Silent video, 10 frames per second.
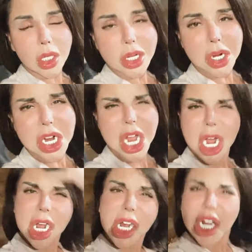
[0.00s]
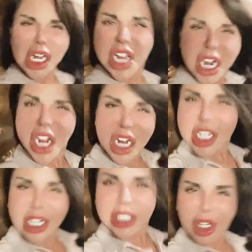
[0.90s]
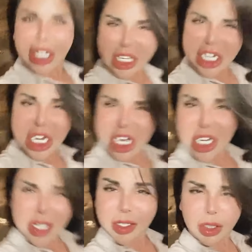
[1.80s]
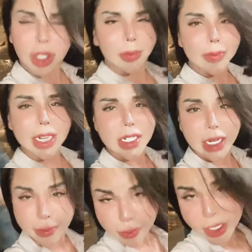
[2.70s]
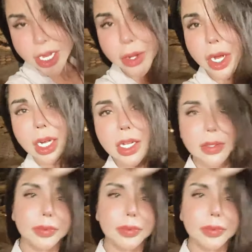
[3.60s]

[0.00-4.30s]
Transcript: nó vô nó ờ, ờ, ờ trần đòn này thì kia toàn bóng kính hay bóng kính nhiều hơn á